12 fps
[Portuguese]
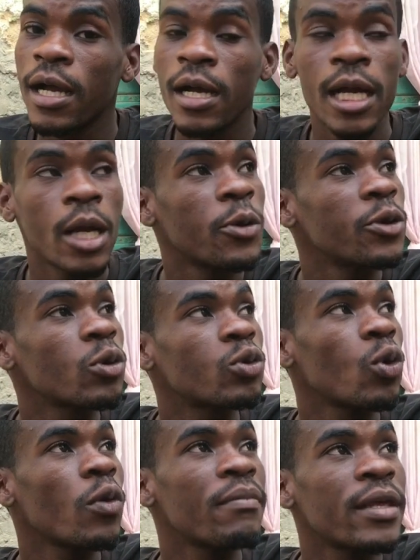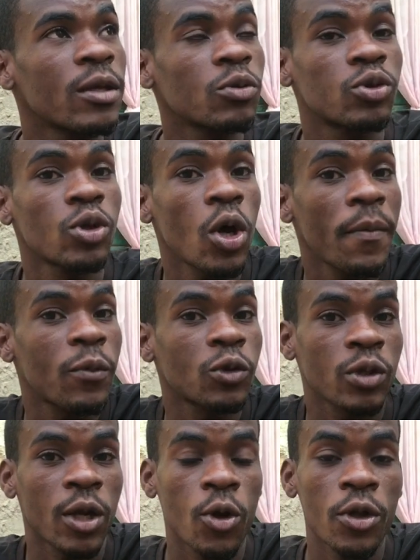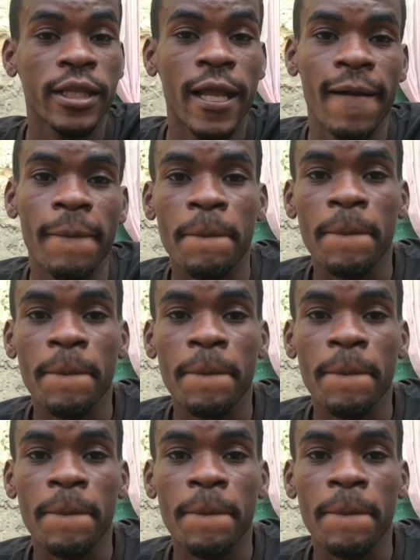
Eh, o YouTube não só por sua conta